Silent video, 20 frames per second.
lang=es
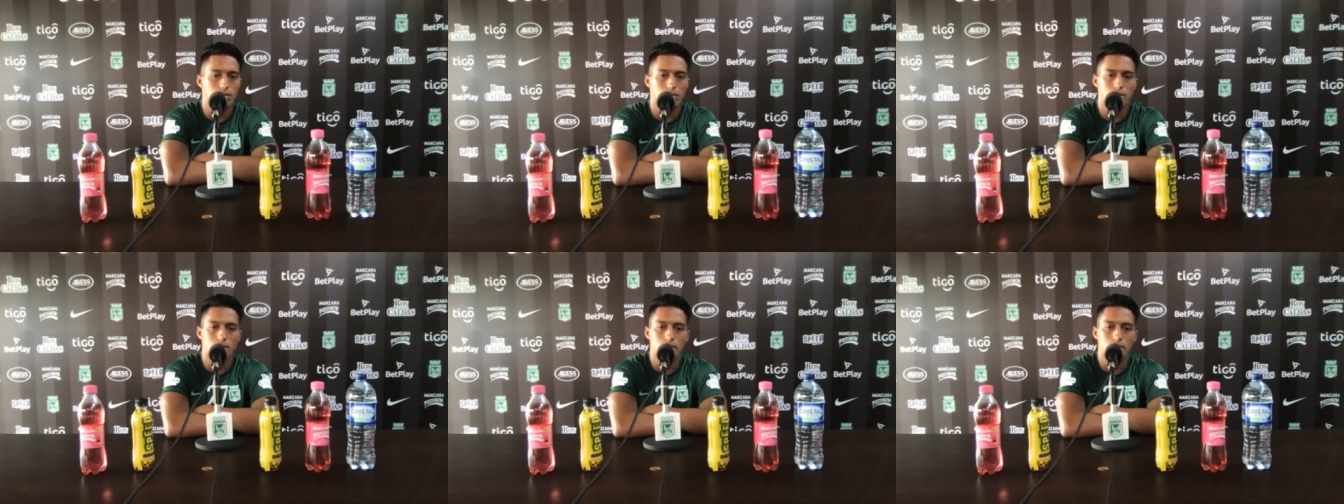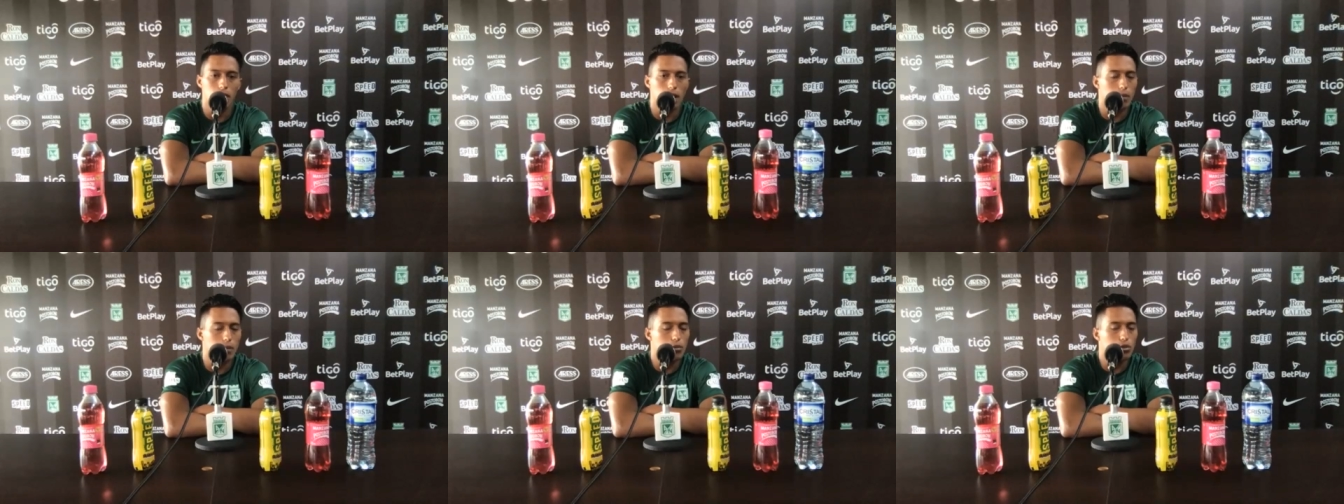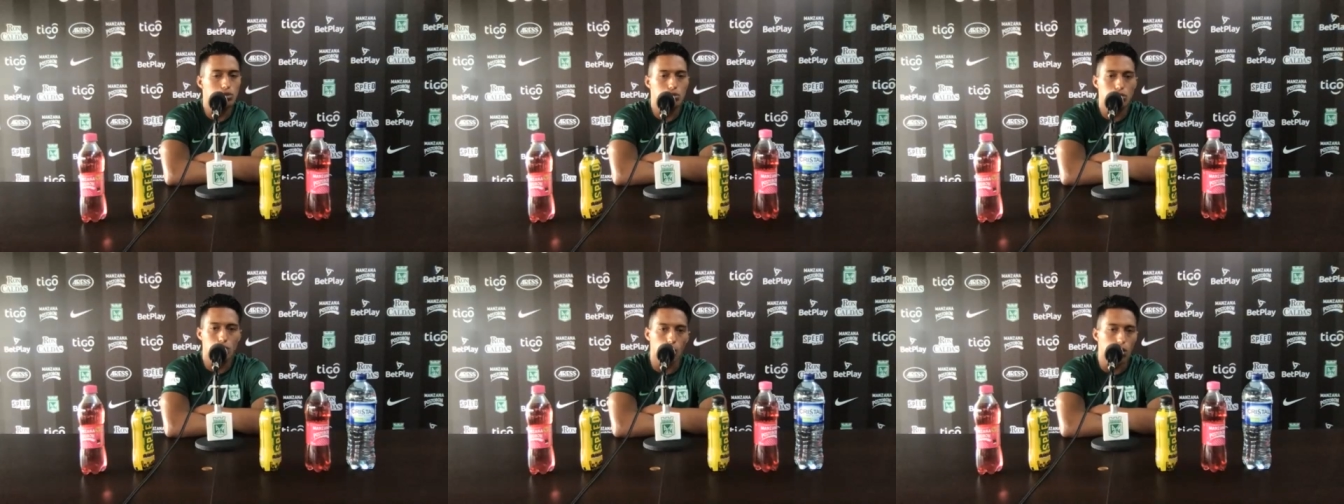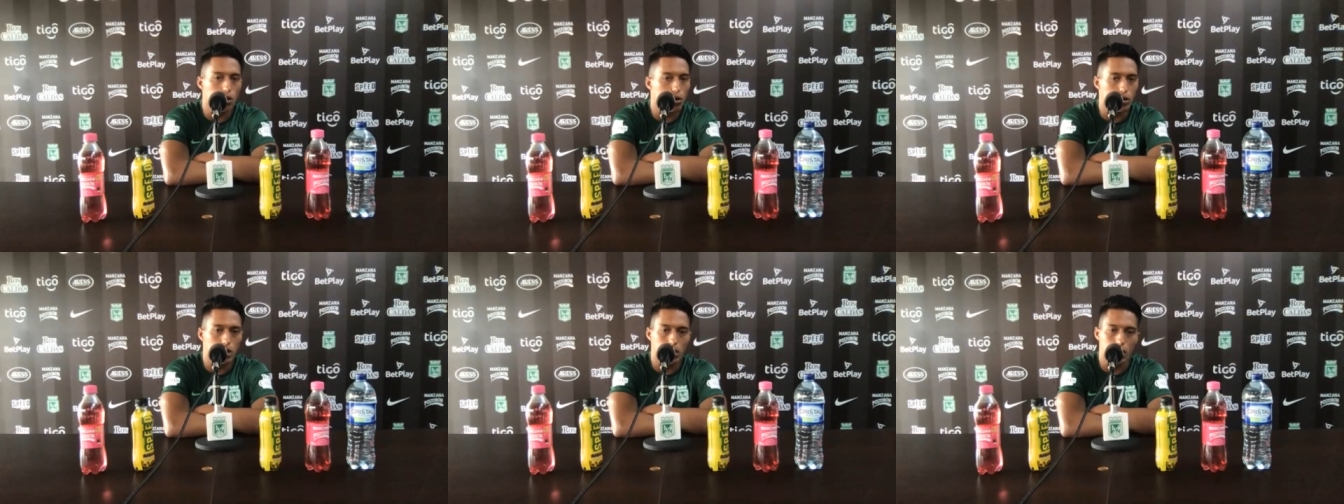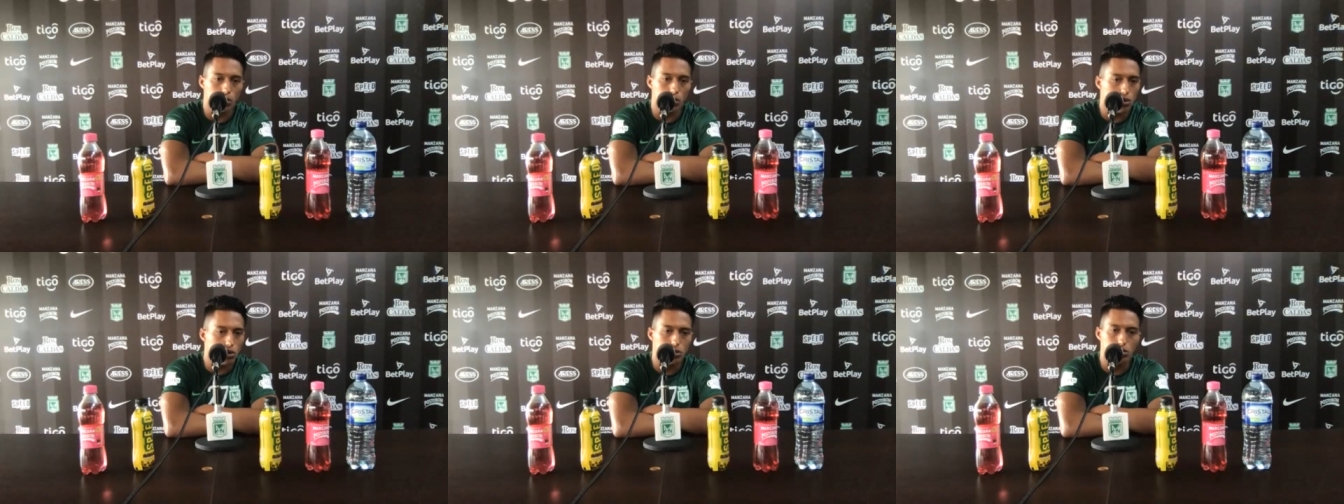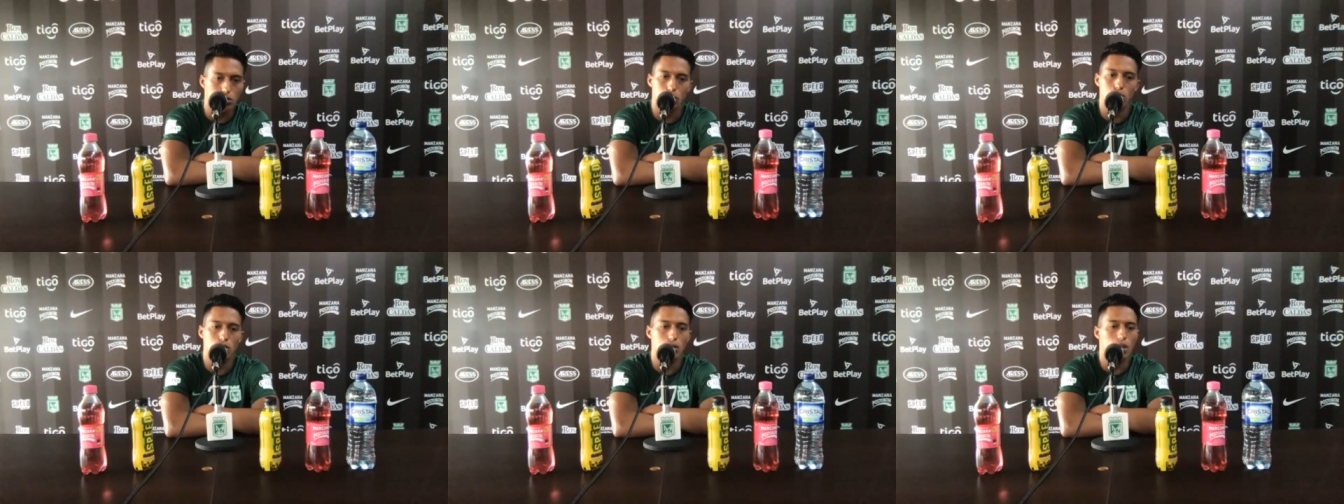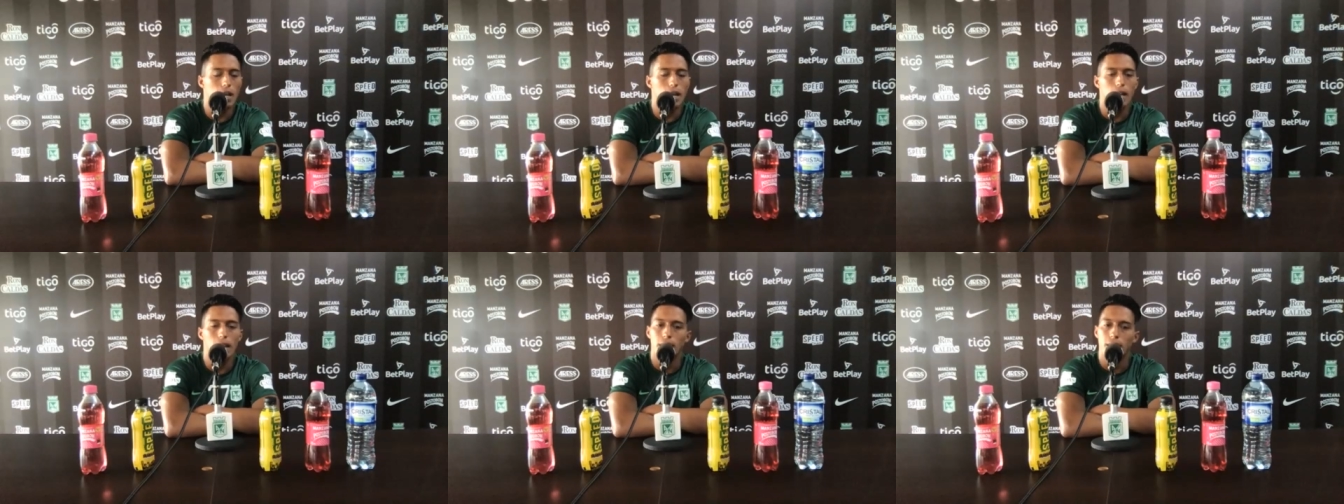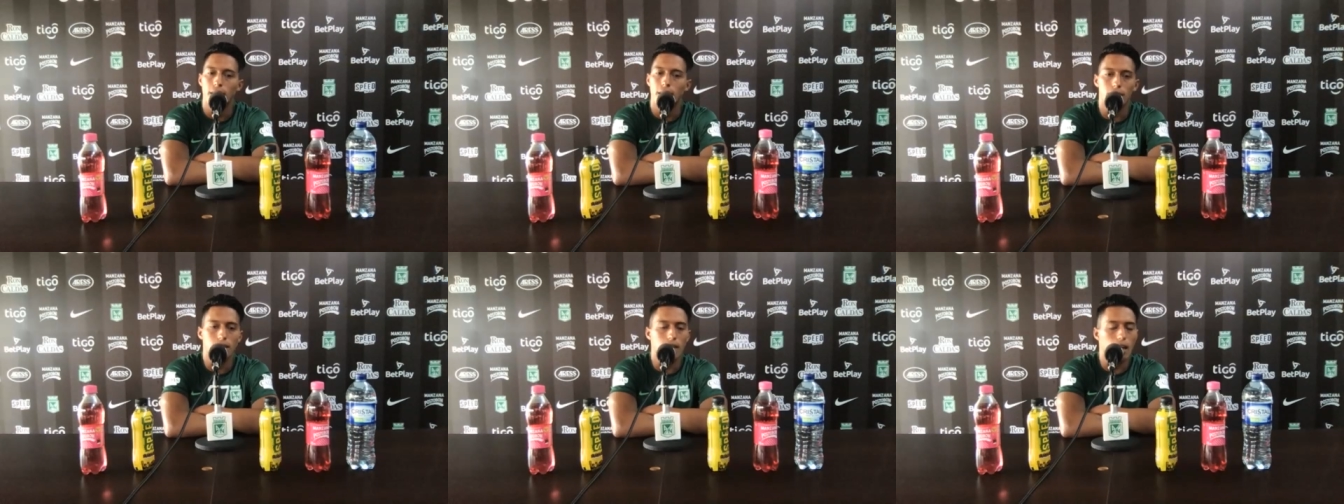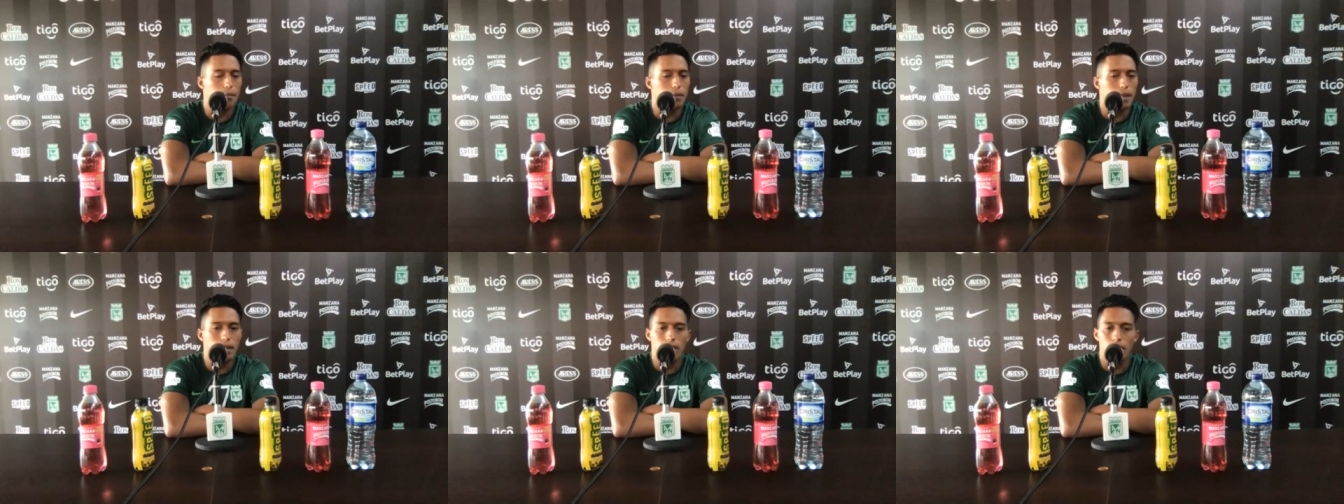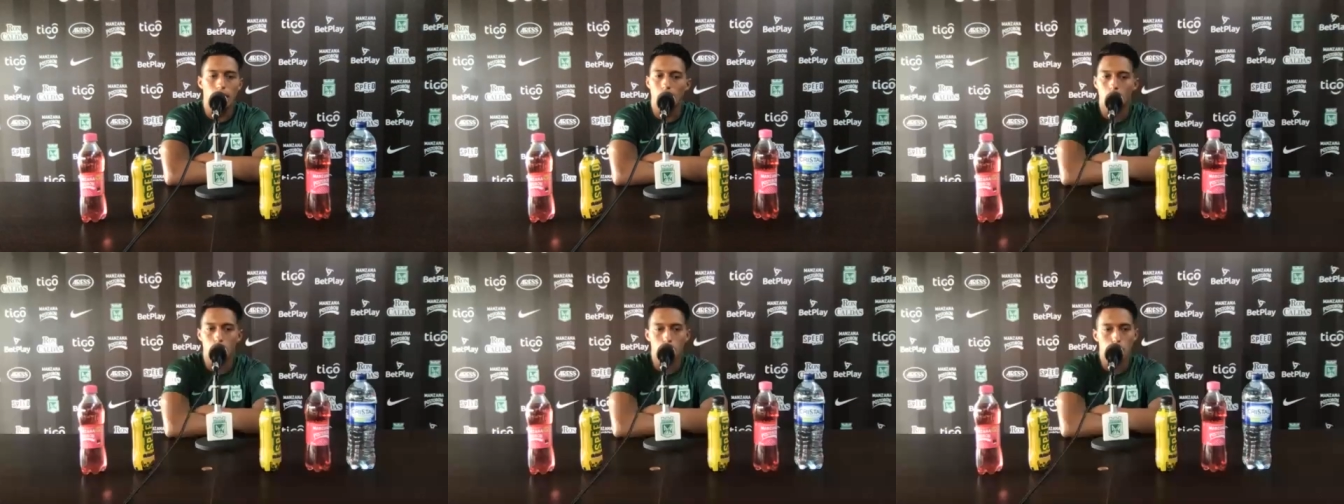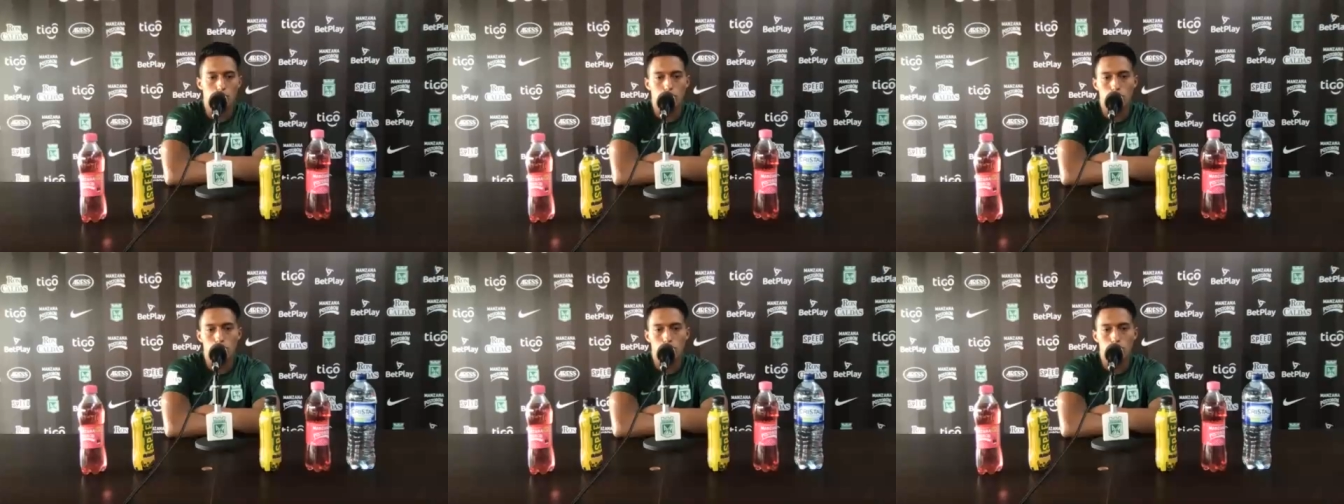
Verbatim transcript: tenemos todos los recursos y también tenemos